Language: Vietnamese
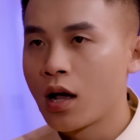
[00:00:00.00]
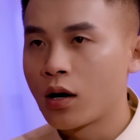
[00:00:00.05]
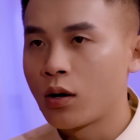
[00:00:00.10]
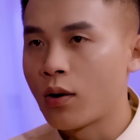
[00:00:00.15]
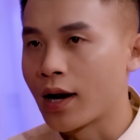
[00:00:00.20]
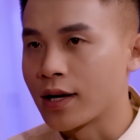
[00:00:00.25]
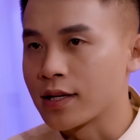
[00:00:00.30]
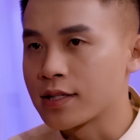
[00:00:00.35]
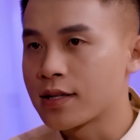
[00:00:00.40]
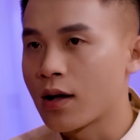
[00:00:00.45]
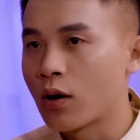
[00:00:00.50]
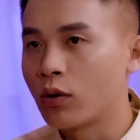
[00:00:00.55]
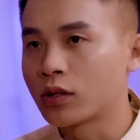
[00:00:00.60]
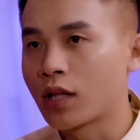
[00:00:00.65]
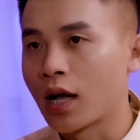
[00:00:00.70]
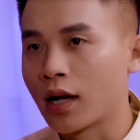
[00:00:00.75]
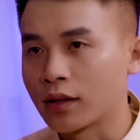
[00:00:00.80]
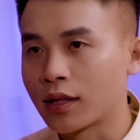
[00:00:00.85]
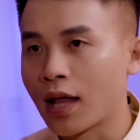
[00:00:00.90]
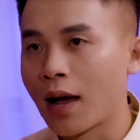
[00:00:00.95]
Đoạn sau
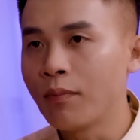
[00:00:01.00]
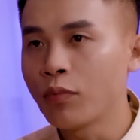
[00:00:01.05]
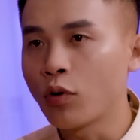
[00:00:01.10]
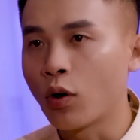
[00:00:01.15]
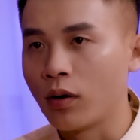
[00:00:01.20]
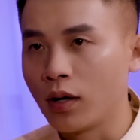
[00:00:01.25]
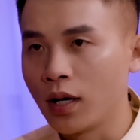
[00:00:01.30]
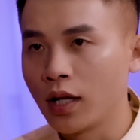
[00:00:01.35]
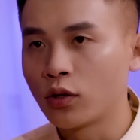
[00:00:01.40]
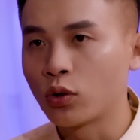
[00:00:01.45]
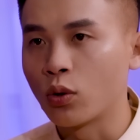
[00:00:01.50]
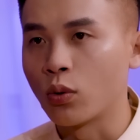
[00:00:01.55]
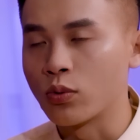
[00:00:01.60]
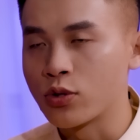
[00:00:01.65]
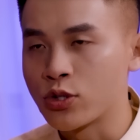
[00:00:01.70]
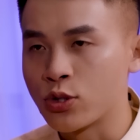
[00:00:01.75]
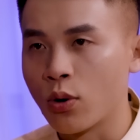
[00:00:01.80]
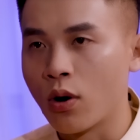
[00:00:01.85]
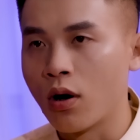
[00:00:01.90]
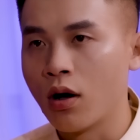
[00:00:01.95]
thằng Tám còn liên tục
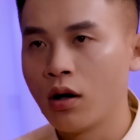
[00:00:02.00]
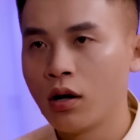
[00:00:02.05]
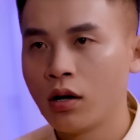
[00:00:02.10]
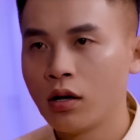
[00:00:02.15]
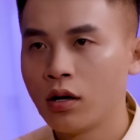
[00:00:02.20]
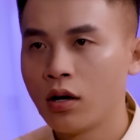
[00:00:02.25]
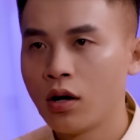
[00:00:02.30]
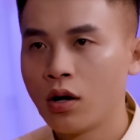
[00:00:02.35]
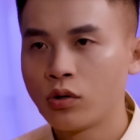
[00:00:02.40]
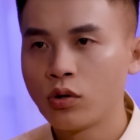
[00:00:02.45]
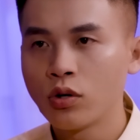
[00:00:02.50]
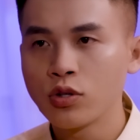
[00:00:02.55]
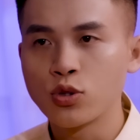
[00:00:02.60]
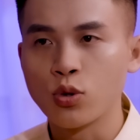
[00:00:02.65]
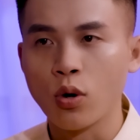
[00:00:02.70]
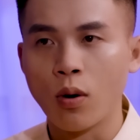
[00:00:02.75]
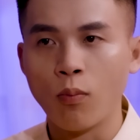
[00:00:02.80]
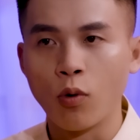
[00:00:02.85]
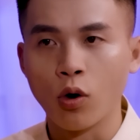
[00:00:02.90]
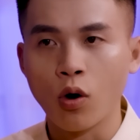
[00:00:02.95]
sủa. Nó
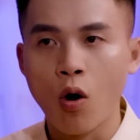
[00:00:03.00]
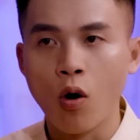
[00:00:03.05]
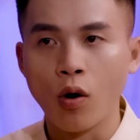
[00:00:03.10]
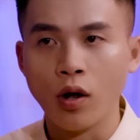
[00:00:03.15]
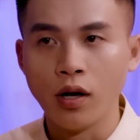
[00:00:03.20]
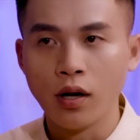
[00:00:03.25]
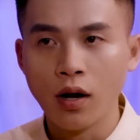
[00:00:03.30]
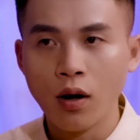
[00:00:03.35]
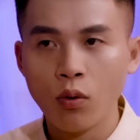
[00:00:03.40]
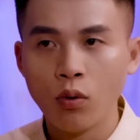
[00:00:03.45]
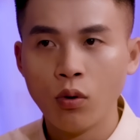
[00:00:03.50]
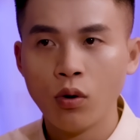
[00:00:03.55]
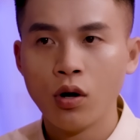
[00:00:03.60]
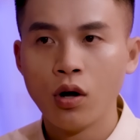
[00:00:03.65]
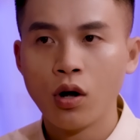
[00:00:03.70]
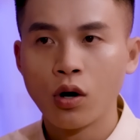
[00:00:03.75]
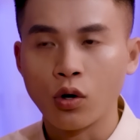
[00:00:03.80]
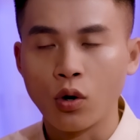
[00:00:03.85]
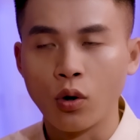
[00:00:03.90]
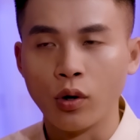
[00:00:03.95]
sủa một hồi lâu
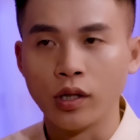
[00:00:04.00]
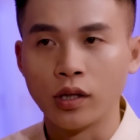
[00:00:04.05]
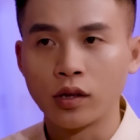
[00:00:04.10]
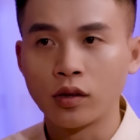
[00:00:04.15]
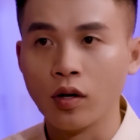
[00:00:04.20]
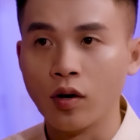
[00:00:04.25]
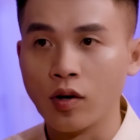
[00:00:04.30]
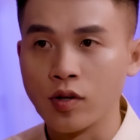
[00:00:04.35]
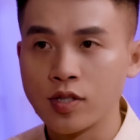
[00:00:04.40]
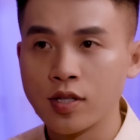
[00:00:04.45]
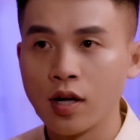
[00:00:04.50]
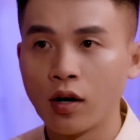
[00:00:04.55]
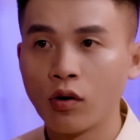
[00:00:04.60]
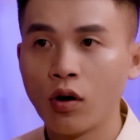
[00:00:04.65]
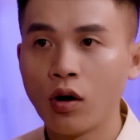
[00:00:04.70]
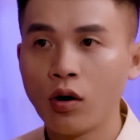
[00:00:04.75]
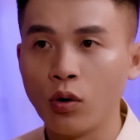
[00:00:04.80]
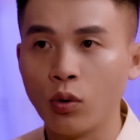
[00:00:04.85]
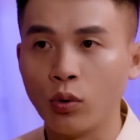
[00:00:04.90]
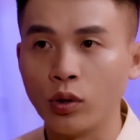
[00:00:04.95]
rồi tự dưng
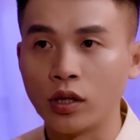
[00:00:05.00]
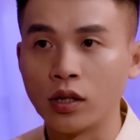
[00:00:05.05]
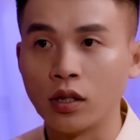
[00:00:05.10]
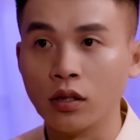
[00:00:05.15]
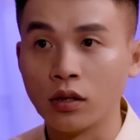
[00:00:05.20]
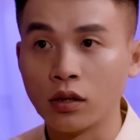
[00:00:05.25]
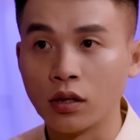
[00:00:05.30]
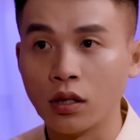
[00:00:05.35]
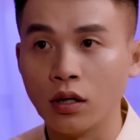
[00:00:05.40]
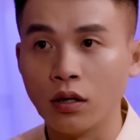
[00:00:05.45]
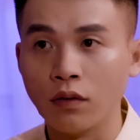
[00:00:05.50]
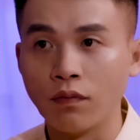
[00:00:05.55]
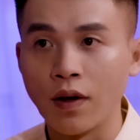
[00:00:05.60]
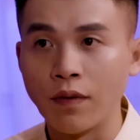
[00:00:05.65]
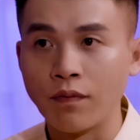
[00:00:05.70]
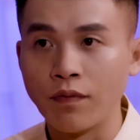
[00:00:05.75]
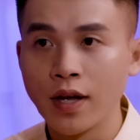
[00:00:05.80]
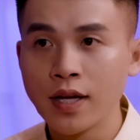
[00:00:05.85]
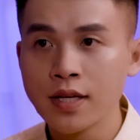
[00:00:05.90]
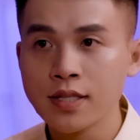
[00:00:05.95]
nó lùi từ từ
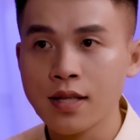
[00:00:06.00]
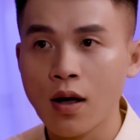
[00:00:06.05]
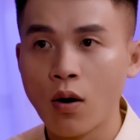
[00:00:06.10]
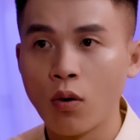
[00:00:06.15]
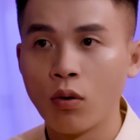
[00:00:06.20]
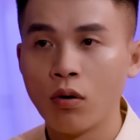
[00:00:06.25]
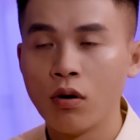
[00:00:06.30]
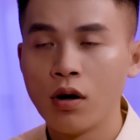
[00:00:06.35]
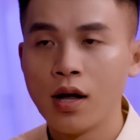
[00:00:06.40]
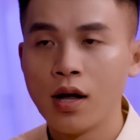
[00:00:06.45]
về phía sau,